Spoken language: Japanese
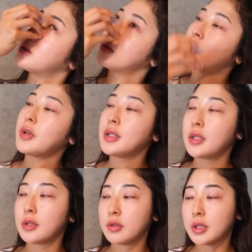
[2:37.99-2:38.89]
その
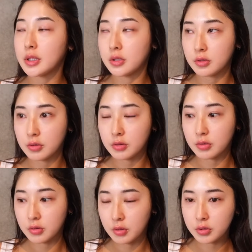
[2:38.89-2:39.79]
ファンでの私
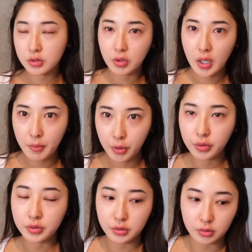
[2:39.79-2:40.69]
のコツとか
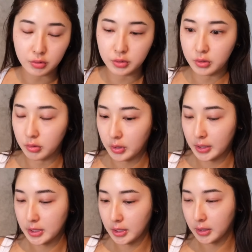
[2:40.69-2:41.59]
もちょっとお
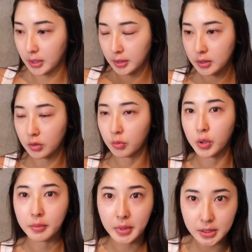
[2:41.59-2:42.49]
話できたらなと
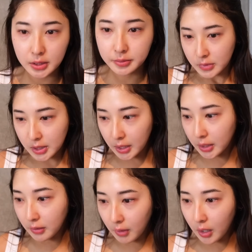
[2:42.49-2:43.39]
思います最
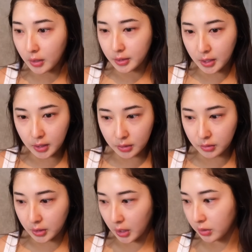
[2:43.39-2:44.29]
近は出かける
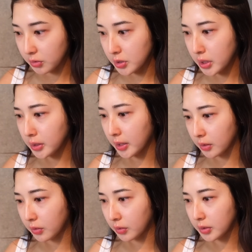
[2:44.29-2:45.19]
時カラコンしてるけ
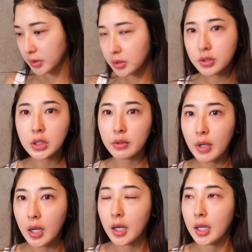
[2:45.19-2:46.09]
どする時
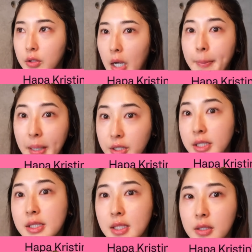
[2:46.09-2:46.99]
は、えっと、
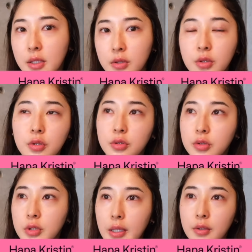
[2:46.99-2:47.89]
ハパクリスティンっていうところ
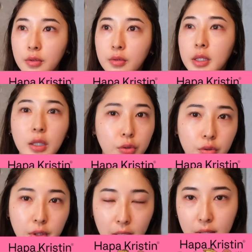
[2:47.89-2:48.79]
のカラコン結
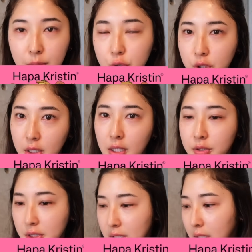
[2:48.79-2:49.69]
構何でも好き
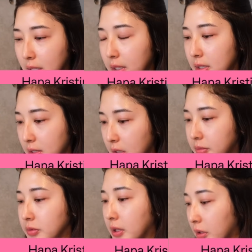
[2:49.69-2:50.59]
縁がないやつ選
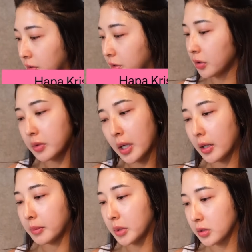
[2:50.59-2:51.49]
ぶんやけど今日
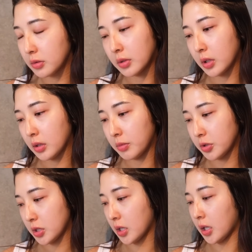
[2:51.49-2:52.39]
はそんな気
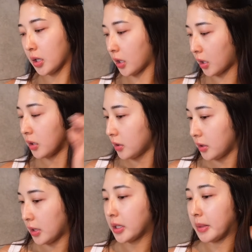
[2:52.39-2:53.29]
持ちじゃないから
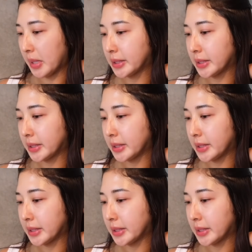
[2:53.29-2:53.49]
やっていきま